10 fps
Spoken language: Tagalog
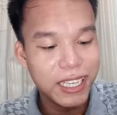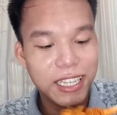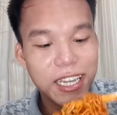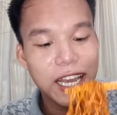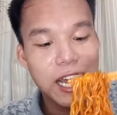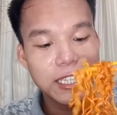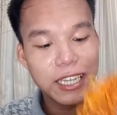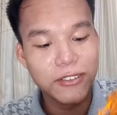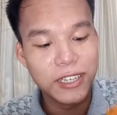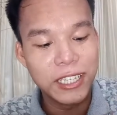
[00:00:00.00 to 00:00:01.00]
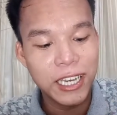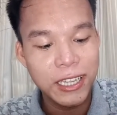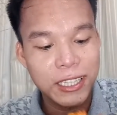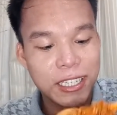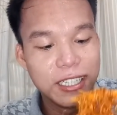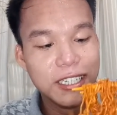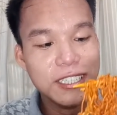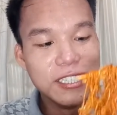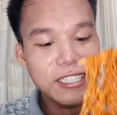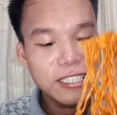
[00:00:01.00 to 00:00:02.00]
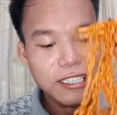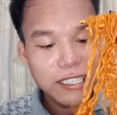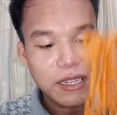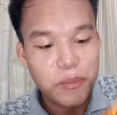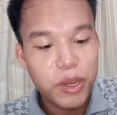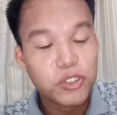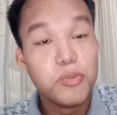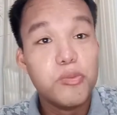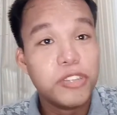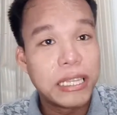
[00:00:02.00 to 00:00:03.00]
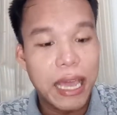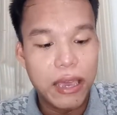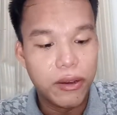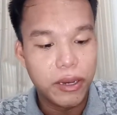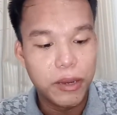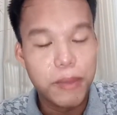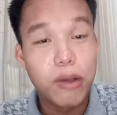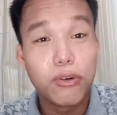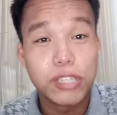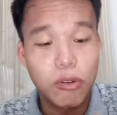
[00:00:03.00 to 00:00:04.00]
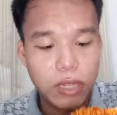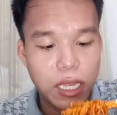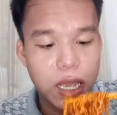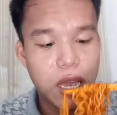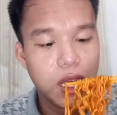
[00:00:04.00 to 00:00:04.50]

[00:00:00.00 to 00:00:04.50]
Hindi na kailangan tanongin yan. Pero subo muna tayo bago ko sagutin.